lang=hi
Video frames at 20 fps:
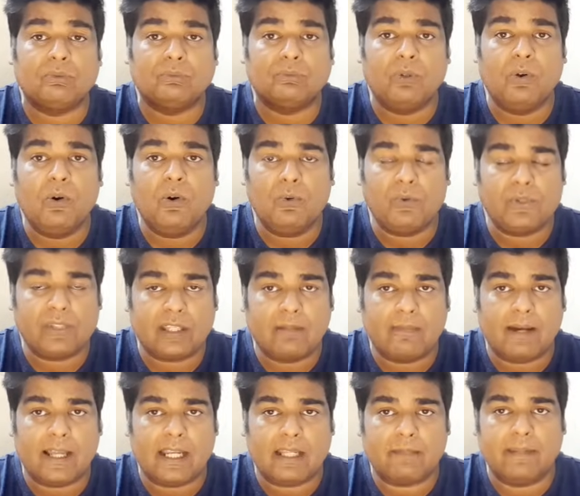वो उसके
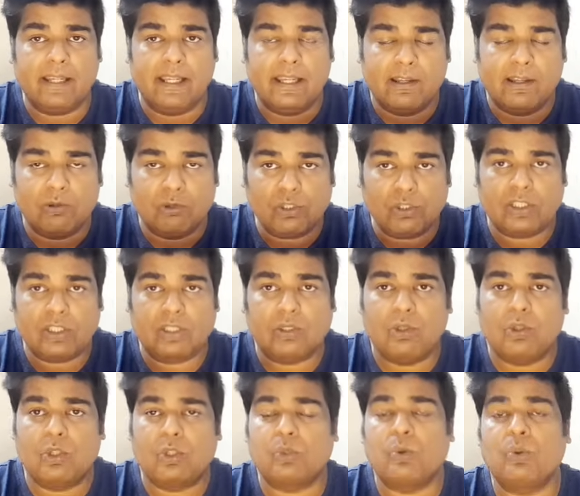बारे में उस
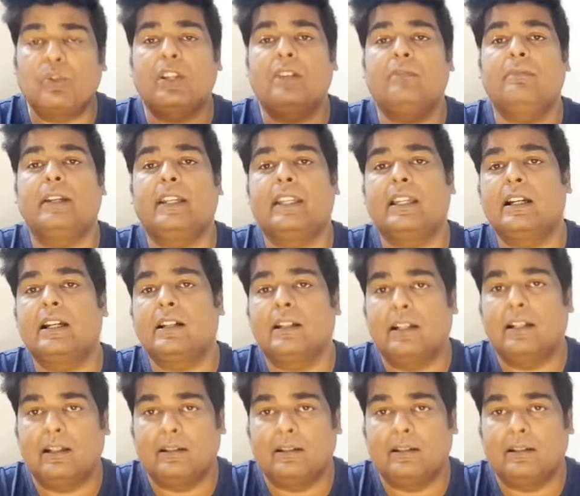सोशल मीडिया